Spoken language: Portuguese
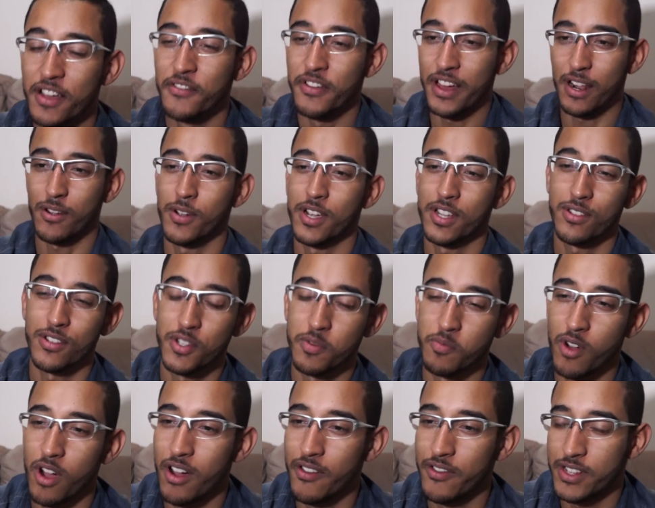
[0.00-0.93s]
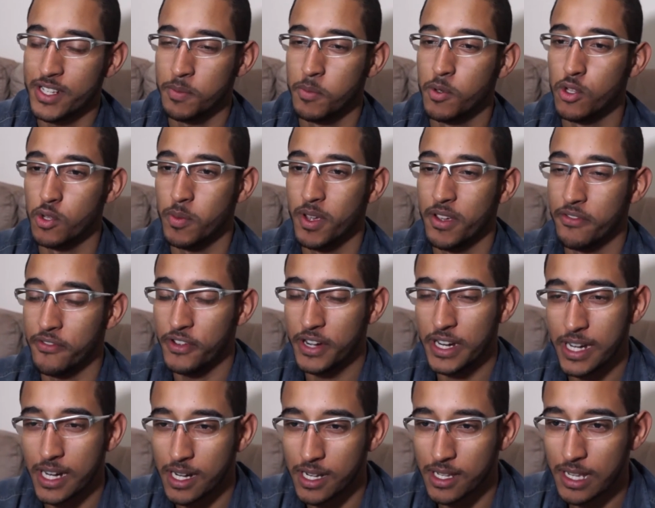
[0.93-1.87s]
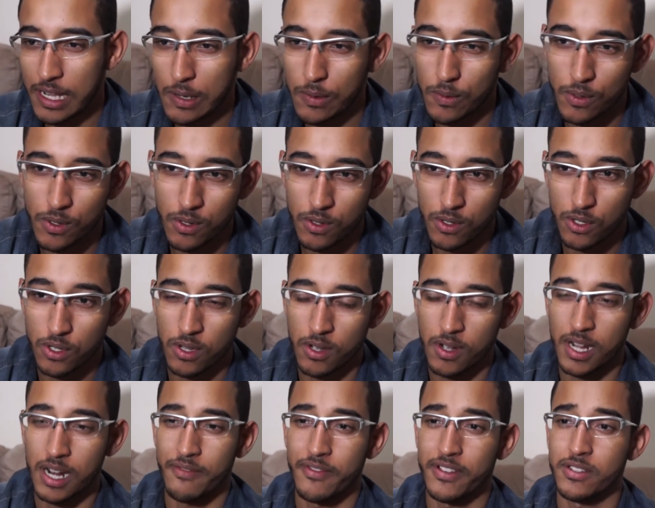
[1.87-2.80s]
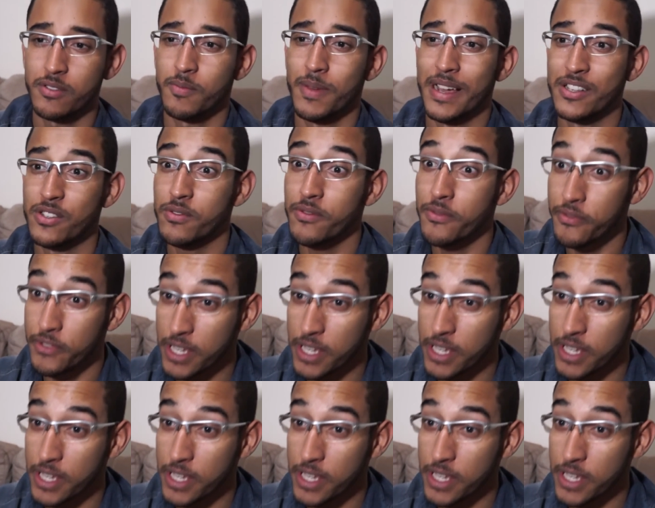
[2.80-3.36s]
Fala corretor de imóveis, meu nome é Franklin Deluz e hoje estou gravando mais um